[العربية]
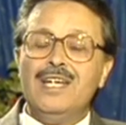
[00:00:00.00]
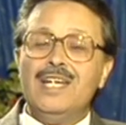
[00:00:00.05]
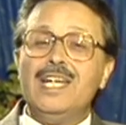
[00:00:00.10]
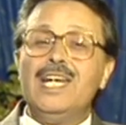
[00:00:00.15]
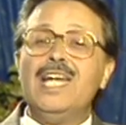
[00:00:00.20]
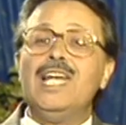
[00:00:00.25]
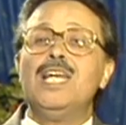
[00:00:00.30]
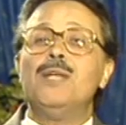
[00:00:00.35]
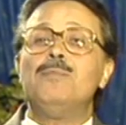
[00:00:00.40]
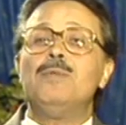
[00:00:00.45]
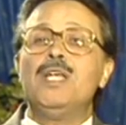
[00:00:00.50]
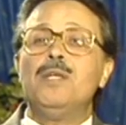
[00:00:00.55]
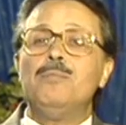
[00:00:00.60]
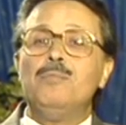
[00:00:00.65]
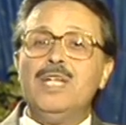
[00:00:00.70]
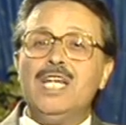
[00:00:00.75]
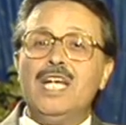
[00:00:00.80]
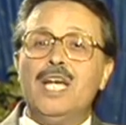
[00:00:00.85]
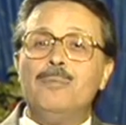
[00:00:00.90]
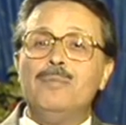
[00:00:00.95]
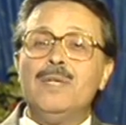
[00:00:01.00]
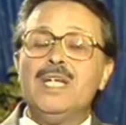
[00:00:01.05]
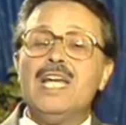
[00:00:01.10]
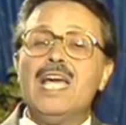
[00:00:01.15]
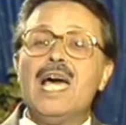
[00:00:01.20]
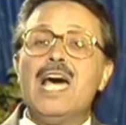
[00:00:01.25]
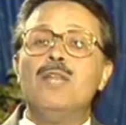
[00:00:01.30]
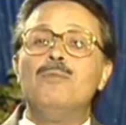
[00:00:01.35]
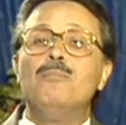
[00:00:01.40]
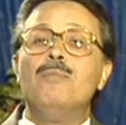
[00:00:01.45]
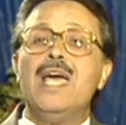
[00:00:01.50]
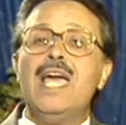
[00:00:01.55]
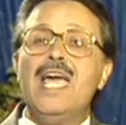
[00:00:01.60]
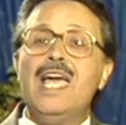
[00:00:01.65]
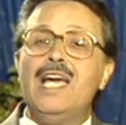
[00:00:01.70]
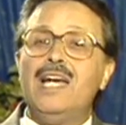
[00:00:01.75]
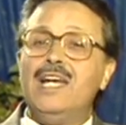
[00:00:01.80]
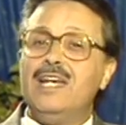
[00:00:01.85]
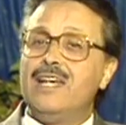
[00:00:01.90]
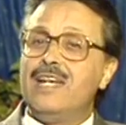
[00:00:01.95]
اللي بيبيع بيها
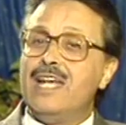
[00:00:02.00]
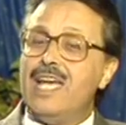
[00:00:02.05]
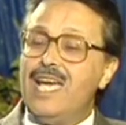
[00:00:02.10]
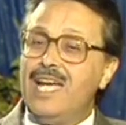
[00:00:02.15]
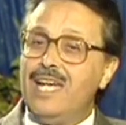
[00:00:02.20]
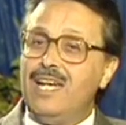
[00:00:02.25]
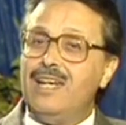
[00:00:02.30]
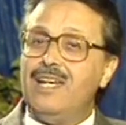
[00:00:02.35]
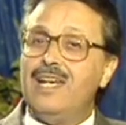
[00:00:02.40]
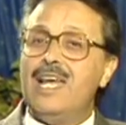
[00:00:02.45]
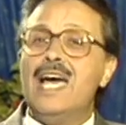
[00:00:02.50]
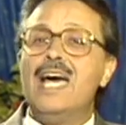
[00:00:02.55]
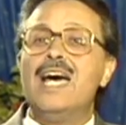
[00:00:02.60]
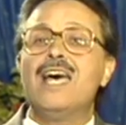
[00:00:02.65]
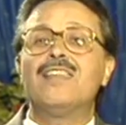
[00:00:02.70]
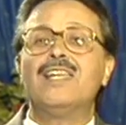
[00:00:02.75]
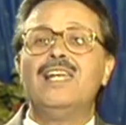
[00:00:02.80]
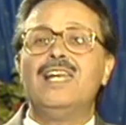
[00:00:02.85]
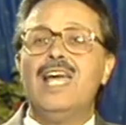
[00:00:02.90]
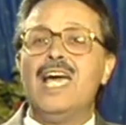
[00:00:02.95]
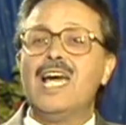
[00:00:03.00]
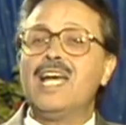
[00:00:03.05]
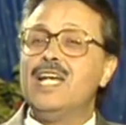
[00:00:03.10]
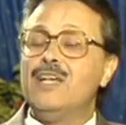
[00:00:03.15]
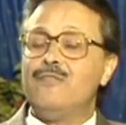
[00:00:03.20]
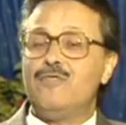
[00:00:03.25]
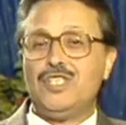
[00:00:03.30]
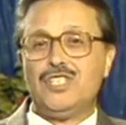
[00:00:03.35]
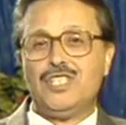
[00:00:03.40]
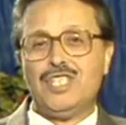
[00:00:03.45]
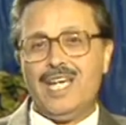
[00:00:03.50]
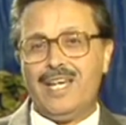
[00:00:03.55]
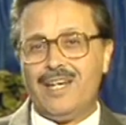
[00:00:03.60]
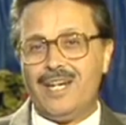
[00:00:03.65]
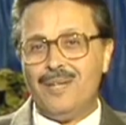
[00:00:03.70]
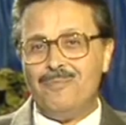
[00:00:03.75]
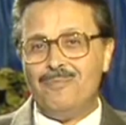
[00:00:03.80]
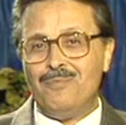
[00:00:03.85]
البائع الجاهل هذا الأكل في الشارع